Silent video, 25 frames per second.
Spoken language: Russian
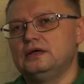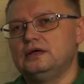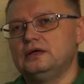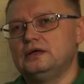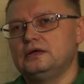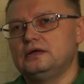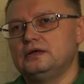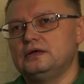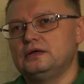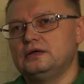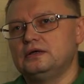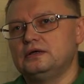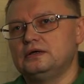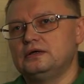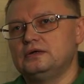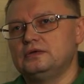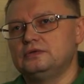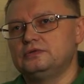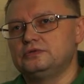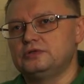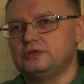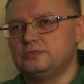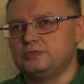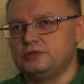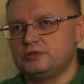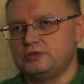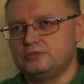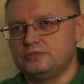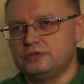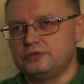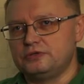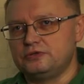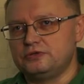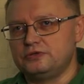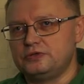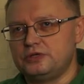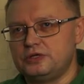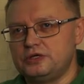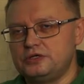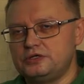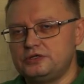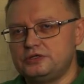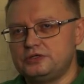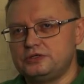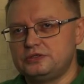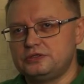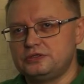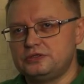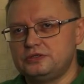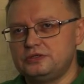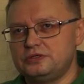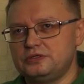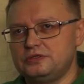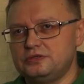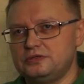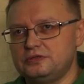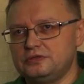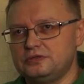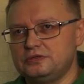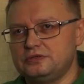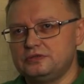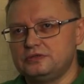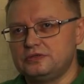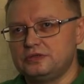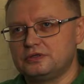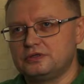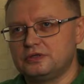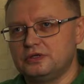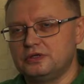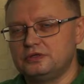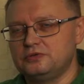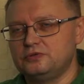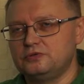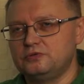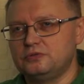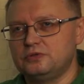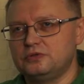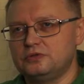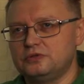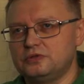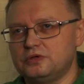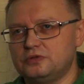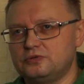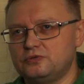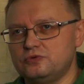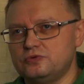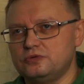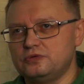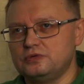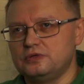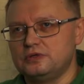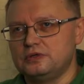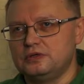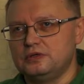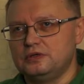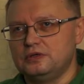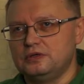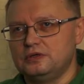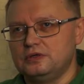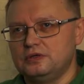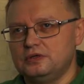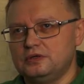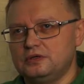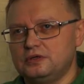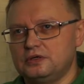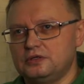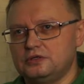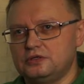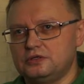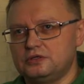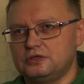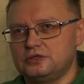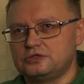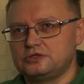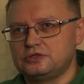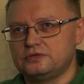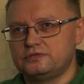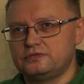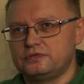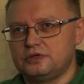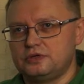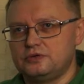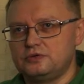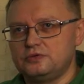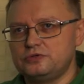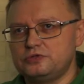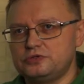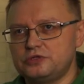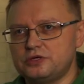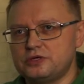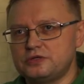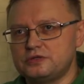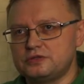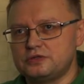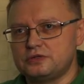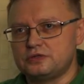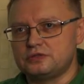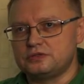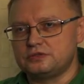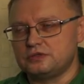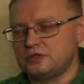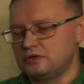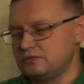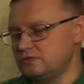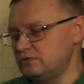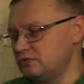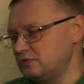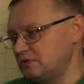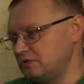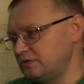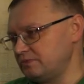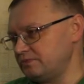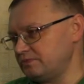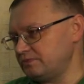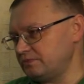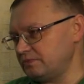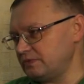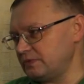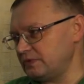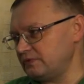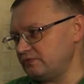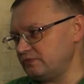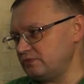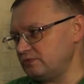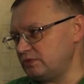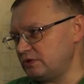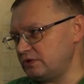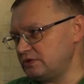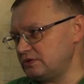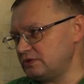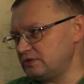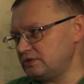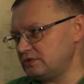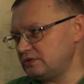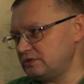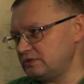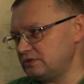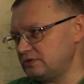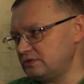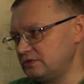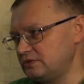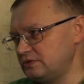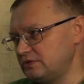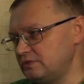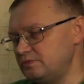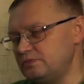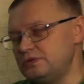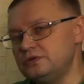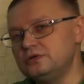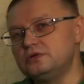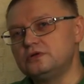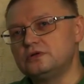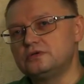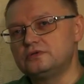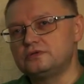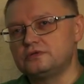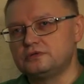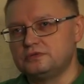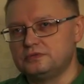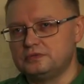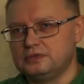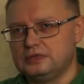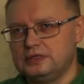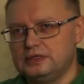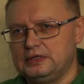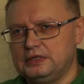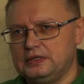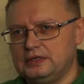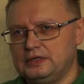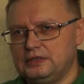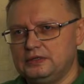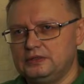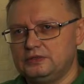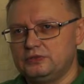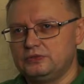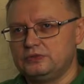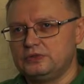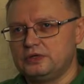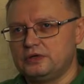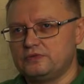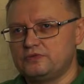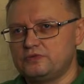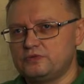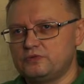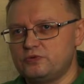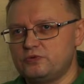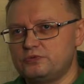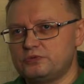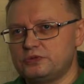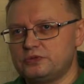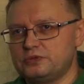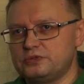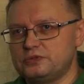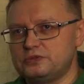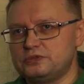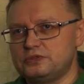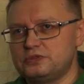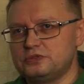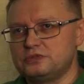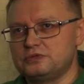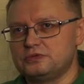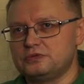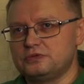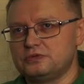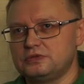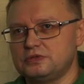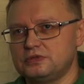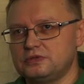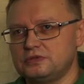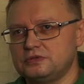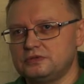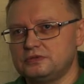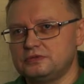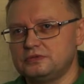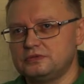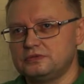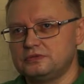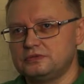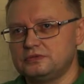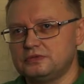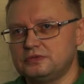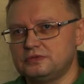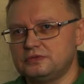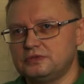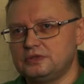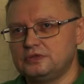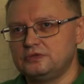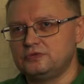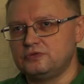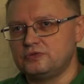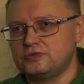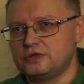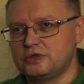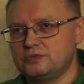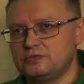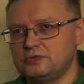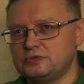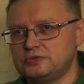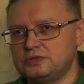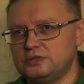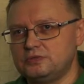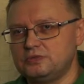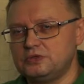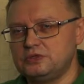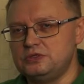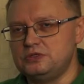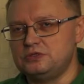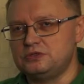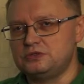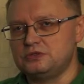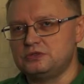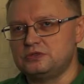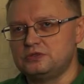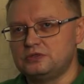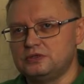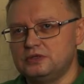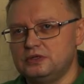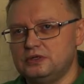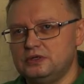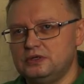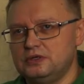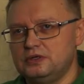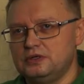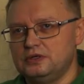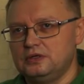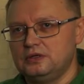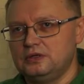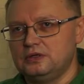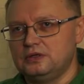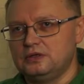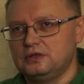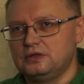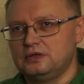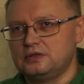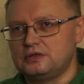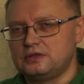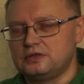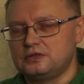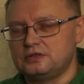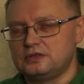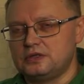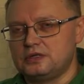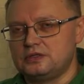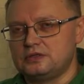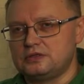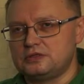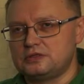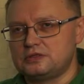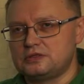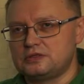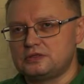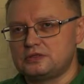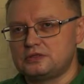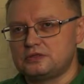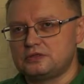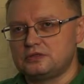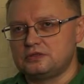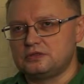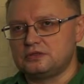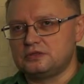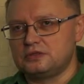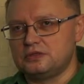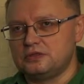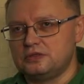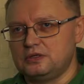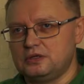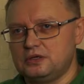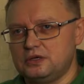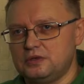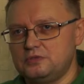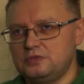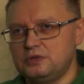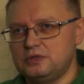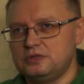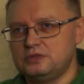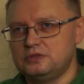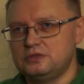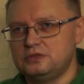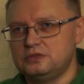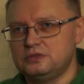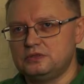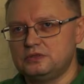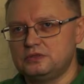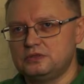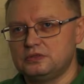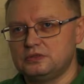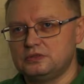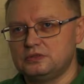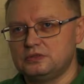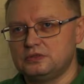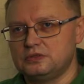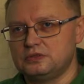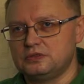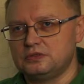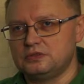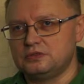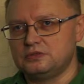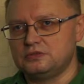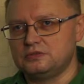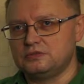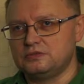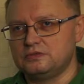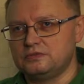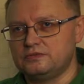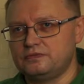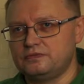А, вот об этом пойдет речь. И когда я думал, какой к этой нашей второй части разговора выбрать э, эпиграф, то я вспомнил, естественно, одну из самых знаменитых э, цитат из кинокомедии. Это